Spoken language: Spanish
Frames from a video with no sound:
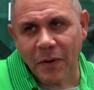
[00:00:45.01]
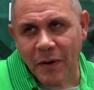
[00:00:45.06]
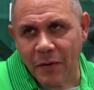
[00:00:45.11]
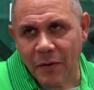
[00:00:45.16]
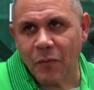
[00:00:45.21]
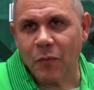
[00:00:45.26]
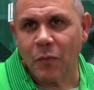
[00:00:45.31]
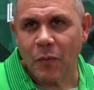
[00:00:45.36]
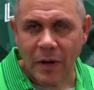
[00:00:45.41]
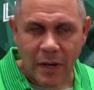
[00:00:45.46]
Es
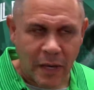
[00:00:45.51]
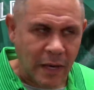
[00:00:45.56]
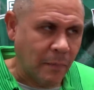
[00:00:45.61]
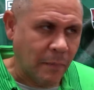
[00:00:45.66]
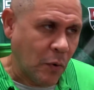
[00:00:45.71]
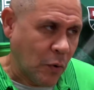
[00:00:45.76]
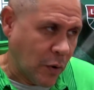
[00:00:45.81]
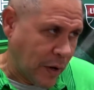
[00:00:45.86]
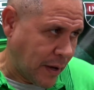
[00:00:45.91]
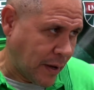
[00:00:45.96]
un
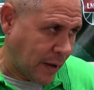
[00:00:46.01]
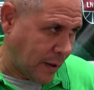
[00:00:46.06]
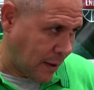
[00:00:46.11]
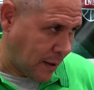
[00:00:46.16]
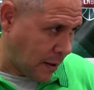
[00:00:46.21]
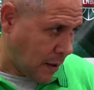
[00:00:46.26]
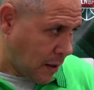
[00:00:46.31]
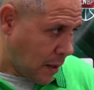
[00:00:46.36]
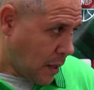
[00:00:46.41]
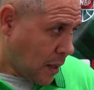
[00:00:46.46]
equipo que,
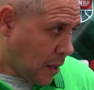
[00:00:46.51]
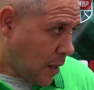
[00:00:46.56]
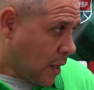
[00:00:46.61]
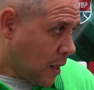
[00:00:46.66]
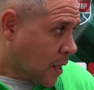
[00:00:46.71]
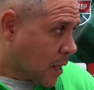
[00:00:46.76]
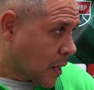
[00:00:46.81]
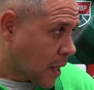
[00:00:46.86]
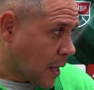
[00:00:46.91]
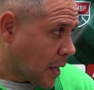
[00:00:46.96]

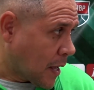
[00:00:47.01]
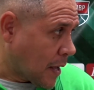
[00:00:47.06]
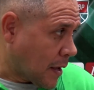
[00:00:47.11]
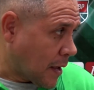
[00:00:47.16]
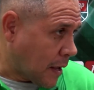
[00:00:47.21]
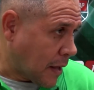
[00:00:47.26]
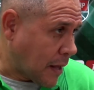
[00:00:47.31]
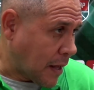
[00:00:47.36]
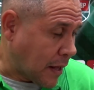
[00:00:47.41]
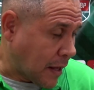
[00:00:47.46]

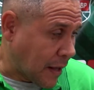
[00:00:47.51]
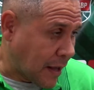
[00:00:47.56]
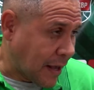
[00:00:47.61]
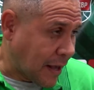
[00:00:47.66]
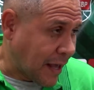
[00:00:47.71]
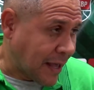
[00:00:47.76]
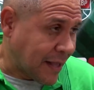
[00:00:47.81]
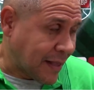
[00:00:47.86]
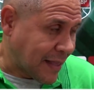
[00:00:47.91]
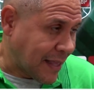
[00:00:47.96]

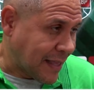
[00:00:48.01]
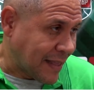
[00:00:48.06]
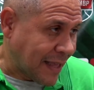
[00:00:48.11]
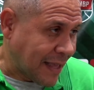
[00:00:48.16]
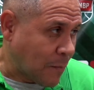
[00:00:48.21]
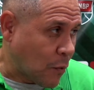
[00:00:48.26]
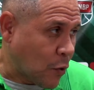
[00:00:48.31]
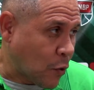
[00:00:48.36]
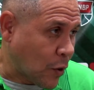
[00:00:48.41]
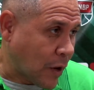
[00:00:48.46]
que
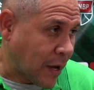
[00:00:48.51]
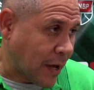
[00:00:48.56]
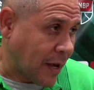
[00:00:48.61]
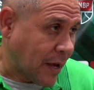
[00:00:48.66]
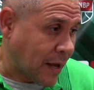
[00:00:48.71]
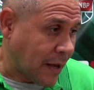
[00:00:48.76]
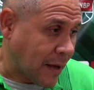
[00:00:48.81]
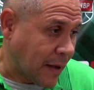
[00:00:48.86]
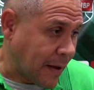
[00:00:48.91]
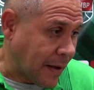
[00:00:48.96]
entendemos
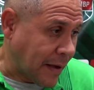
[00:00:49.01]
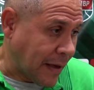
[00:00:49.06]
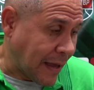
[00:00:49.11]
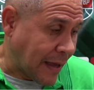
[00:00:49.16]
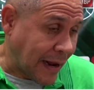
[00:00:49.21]
que